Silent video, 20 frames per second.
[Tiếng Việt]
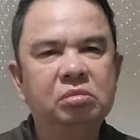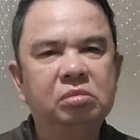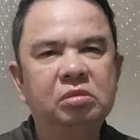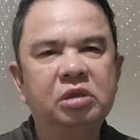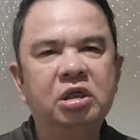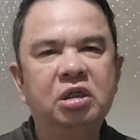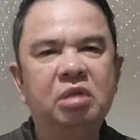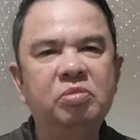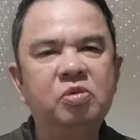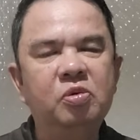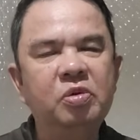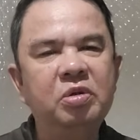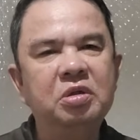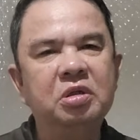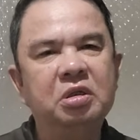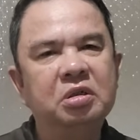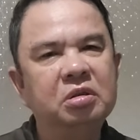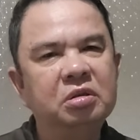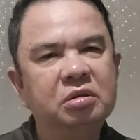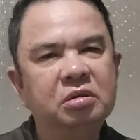đi tới một quyết
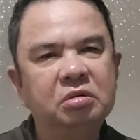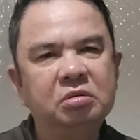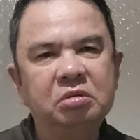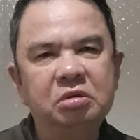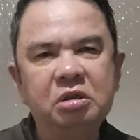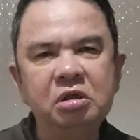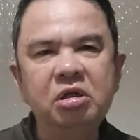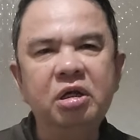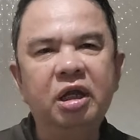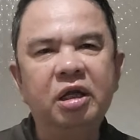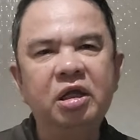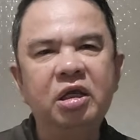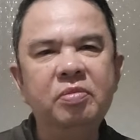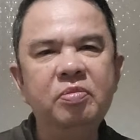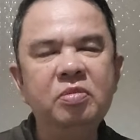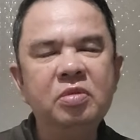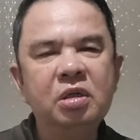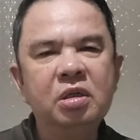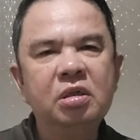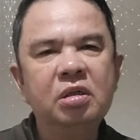định xưa nay
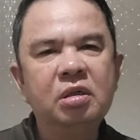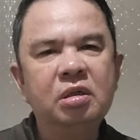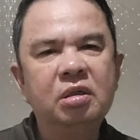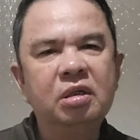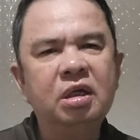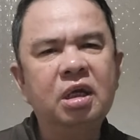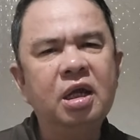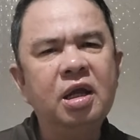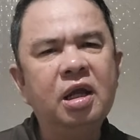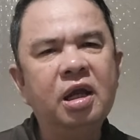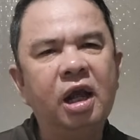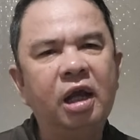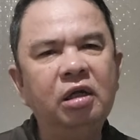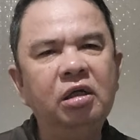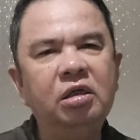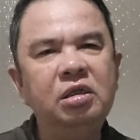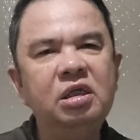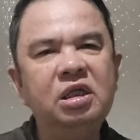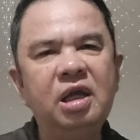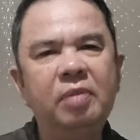hiếm là khẳng
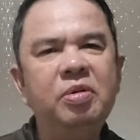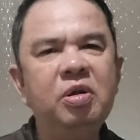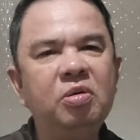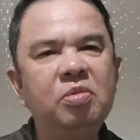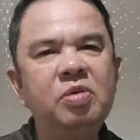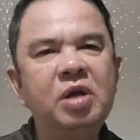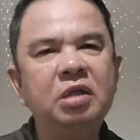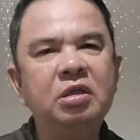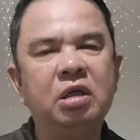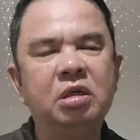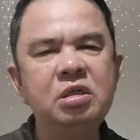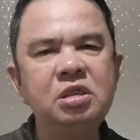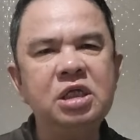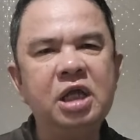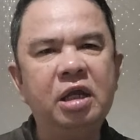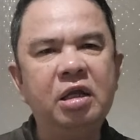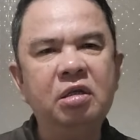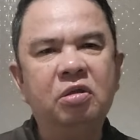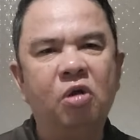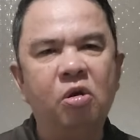định giám đốc công an tỉnh
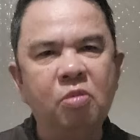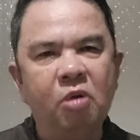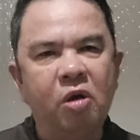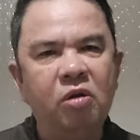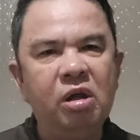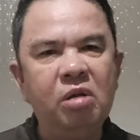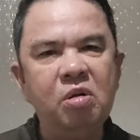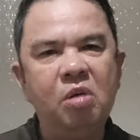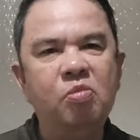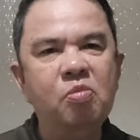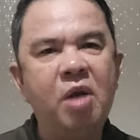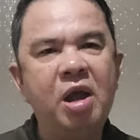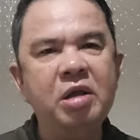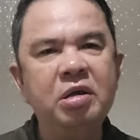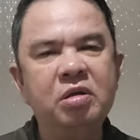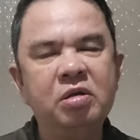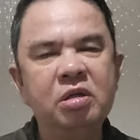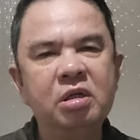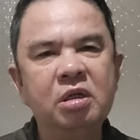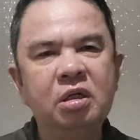sai toàn bộ các phòng
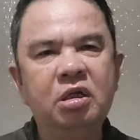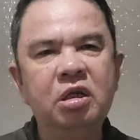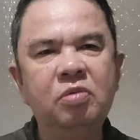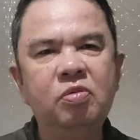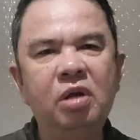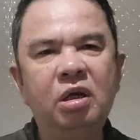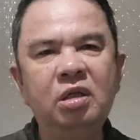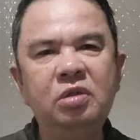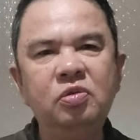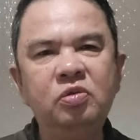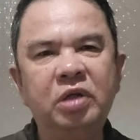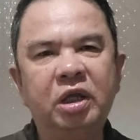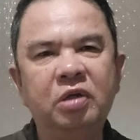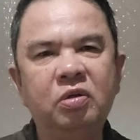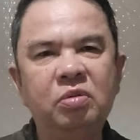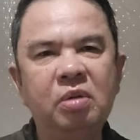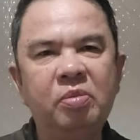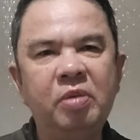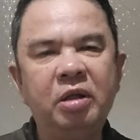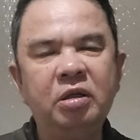ban liên quan đến vụ này
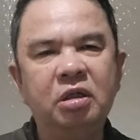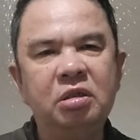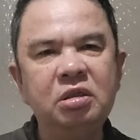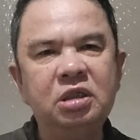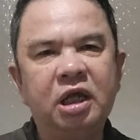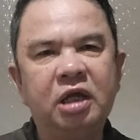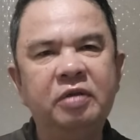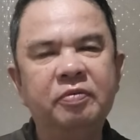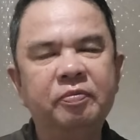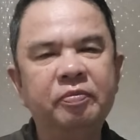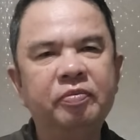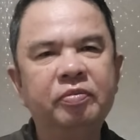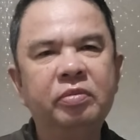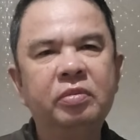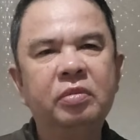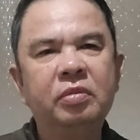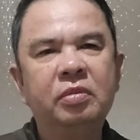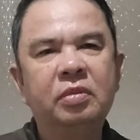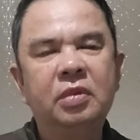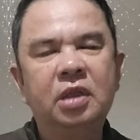của công an tỉnh sai
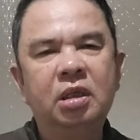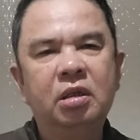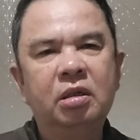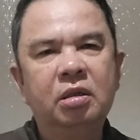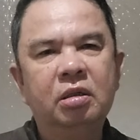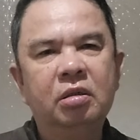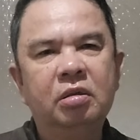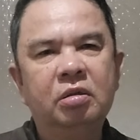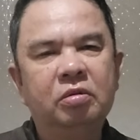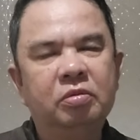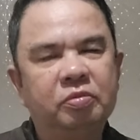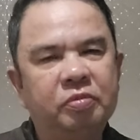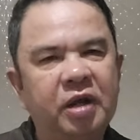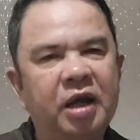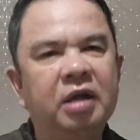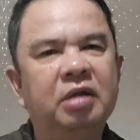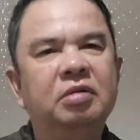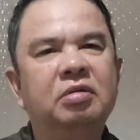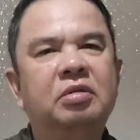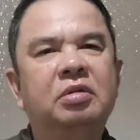
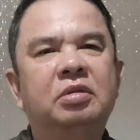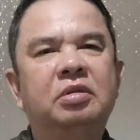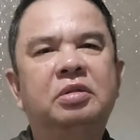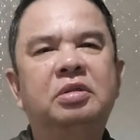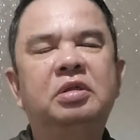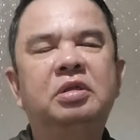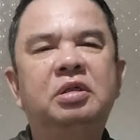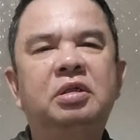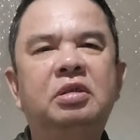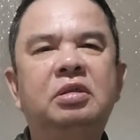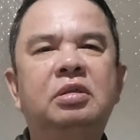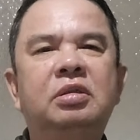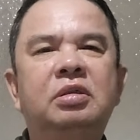và chưa hết